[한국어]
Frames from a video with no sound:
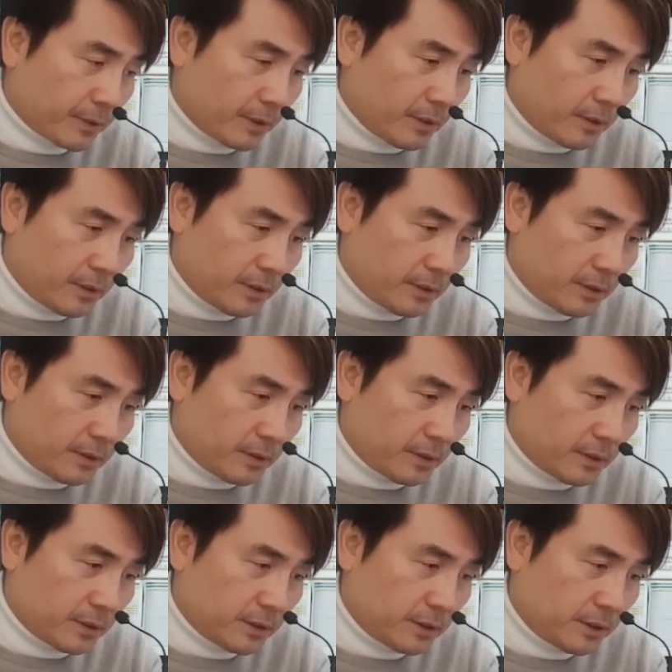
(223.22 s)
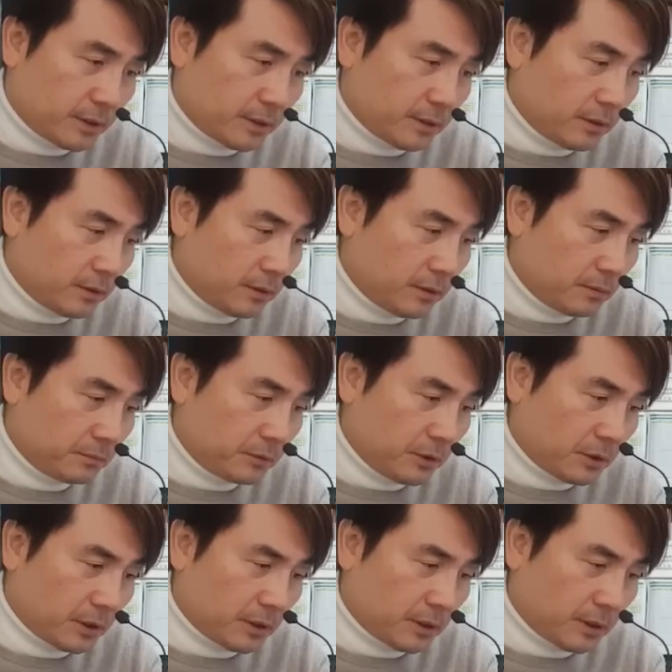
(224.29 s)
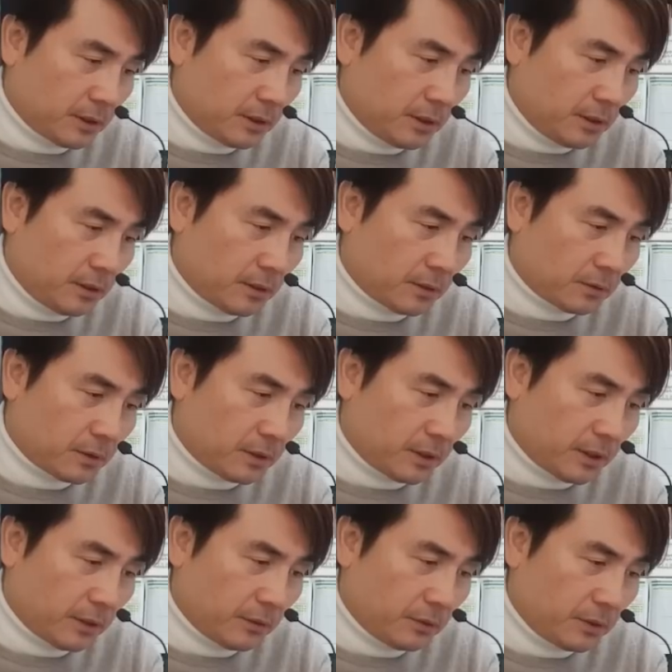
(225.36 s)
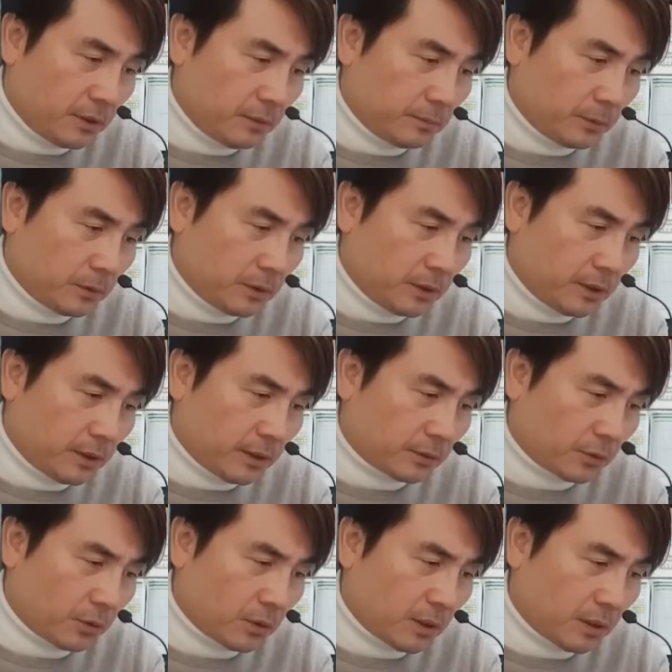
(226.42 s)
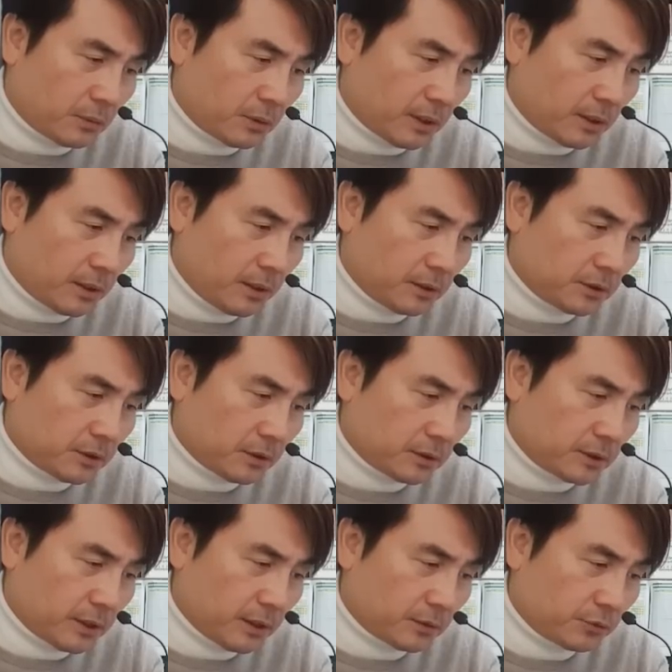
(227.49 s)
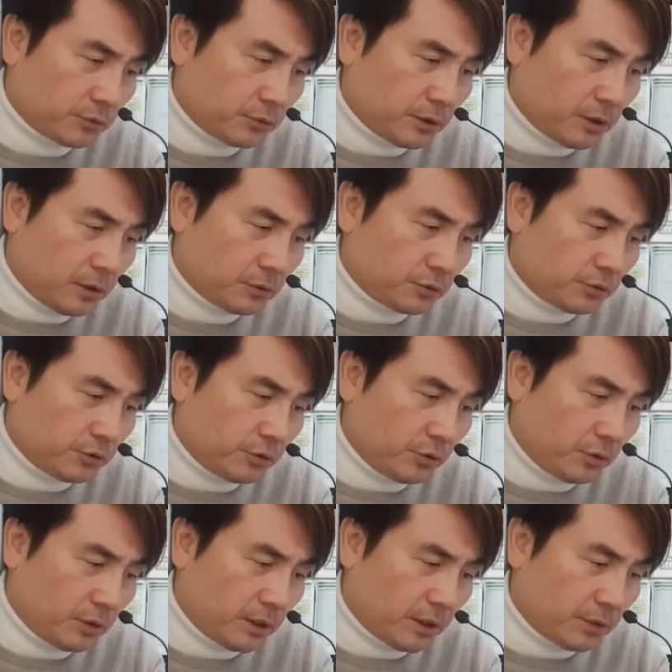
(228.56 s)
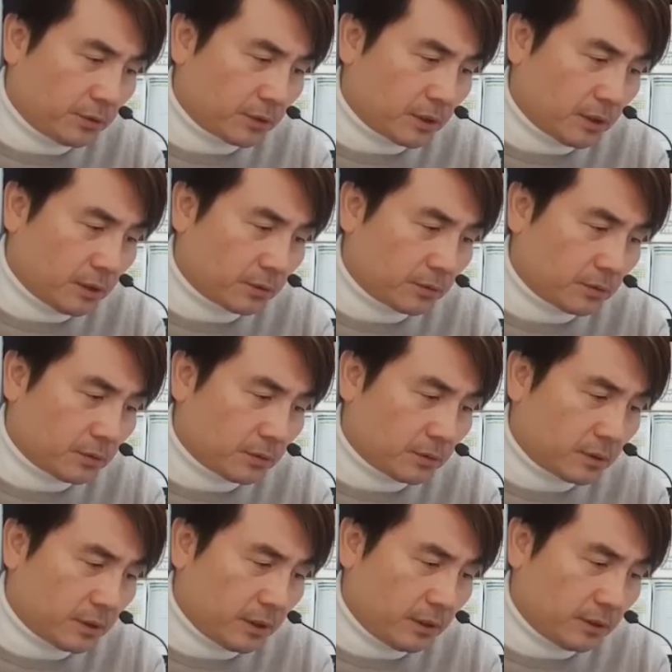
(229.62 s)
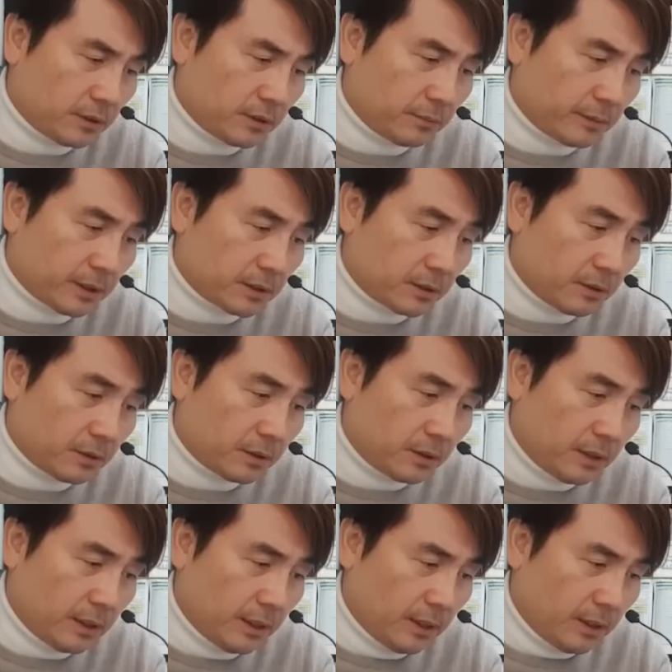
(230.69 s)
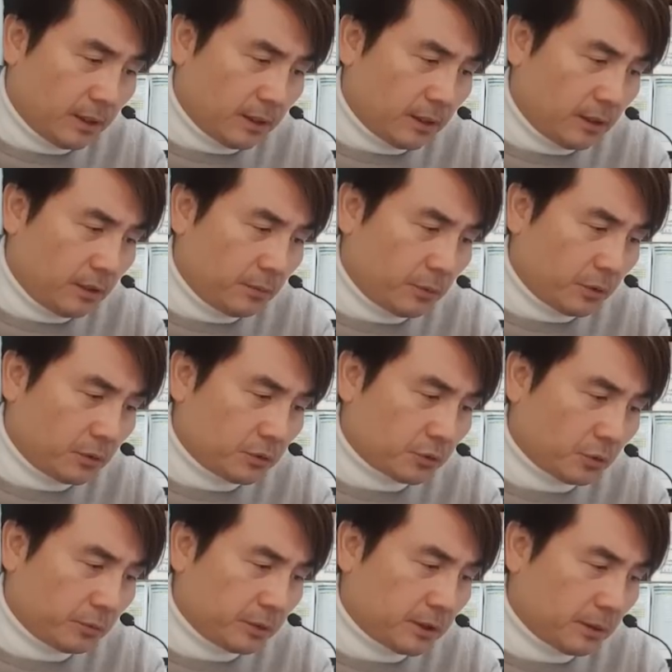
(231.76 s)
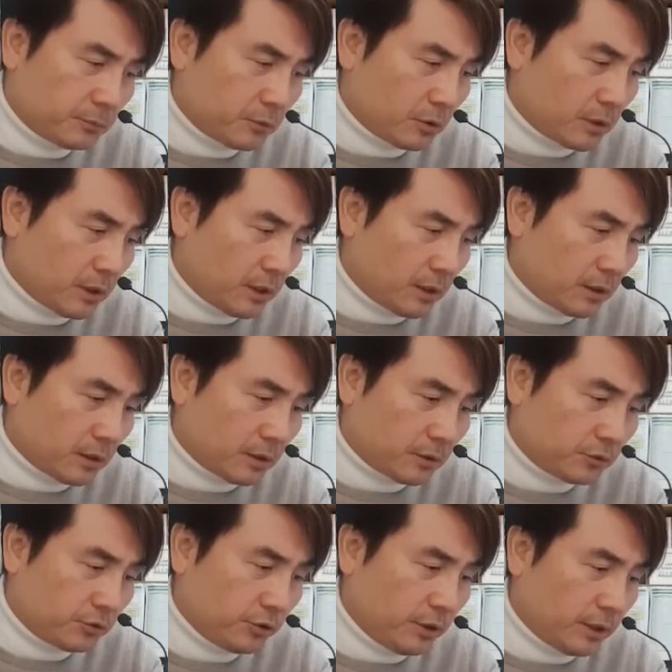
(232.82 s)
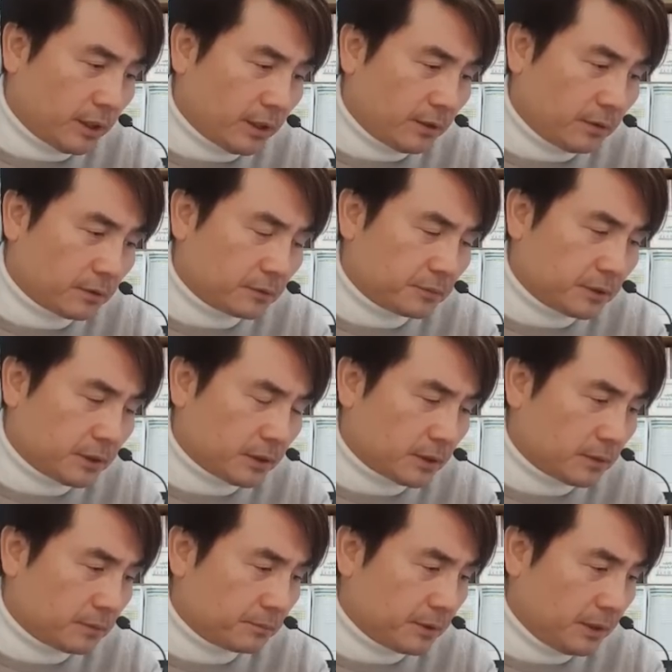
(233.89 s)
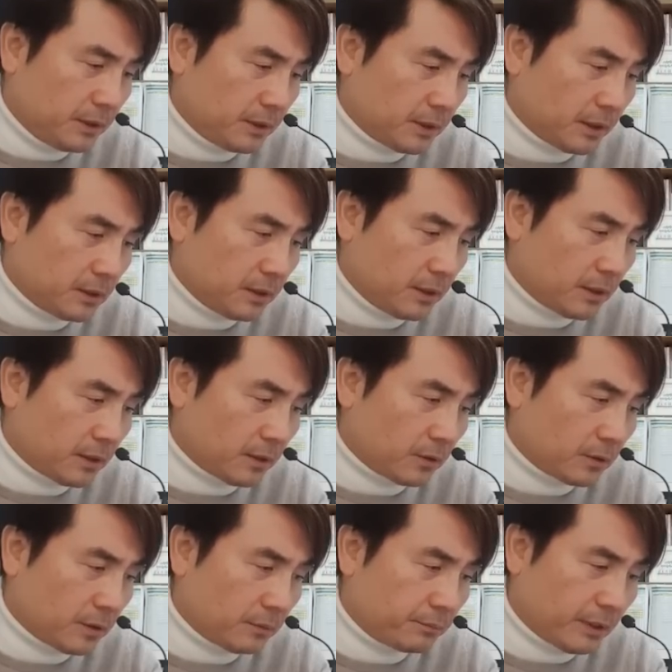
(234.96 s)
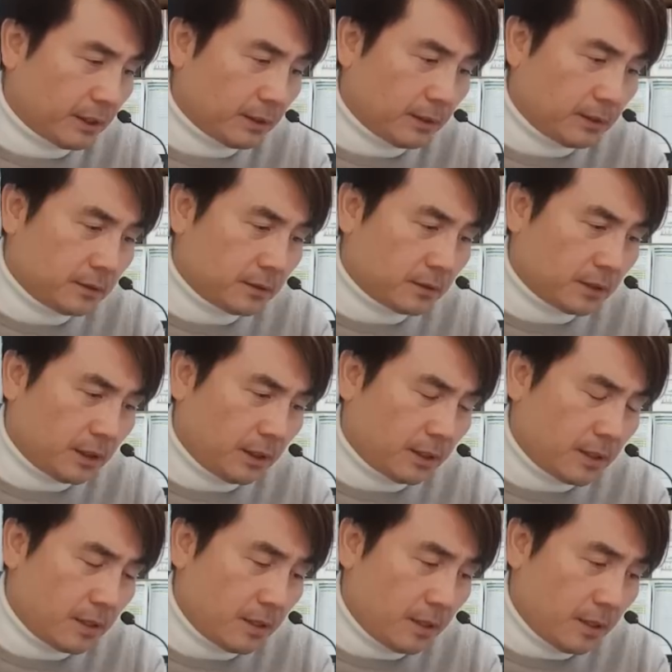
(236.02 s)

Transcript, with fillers: 네, 지금 여기 사진이 나오는데요. 일본은행 통화 완화 정책 수정 주요 내용이라고 돼 있으면서 일본 소비자 물가 추이네요. 지금 이 사진에 나오는 빨간 선이